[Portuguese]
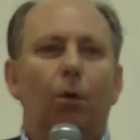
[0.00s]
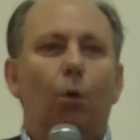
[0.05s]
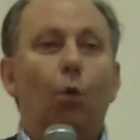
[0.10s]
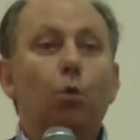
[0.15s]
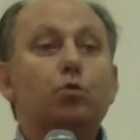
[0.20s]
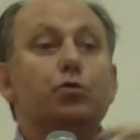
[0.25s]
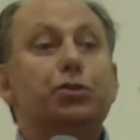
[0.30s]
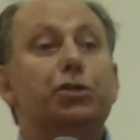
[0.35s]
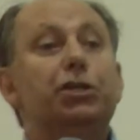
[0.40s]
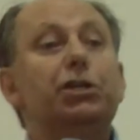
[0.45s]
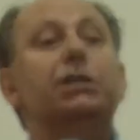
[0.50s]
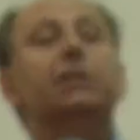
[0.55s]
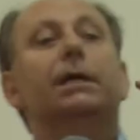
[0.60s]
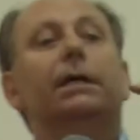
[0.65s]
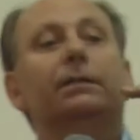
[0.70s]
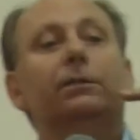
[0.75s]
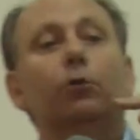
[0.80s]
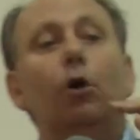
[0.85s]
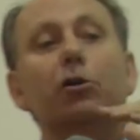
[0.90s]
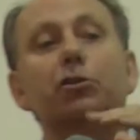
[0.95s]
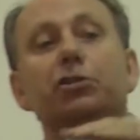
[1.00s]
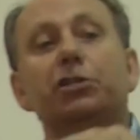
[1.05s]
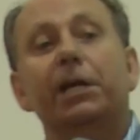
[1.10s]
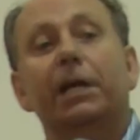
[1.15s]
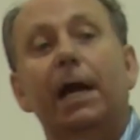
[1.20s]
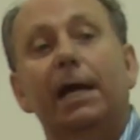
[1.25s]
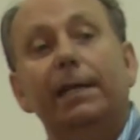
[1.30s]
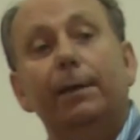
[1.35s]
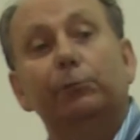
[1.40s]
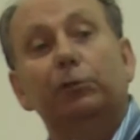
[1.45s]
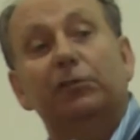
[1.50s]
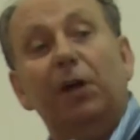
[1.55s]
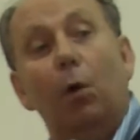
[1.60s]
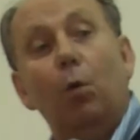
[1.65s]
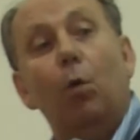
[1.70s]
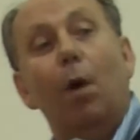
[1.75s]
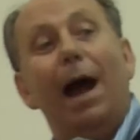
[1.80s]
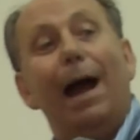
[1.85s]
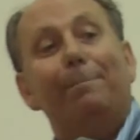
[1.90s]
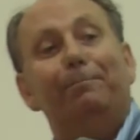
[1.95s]
Um dia nós chegaremos
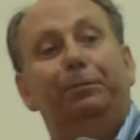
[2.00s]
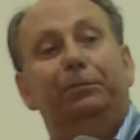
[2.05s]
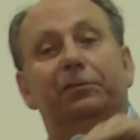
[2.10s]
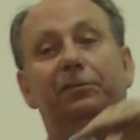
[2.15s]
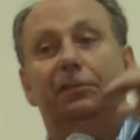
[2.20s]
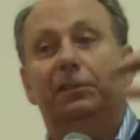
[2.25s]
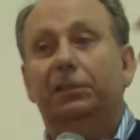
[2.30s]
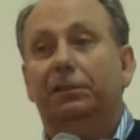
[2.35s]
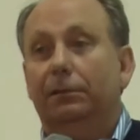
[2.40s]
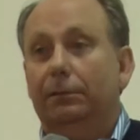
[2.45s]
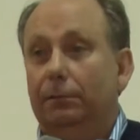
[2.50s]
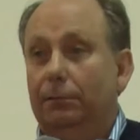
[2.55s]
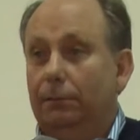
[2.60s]
ao ápice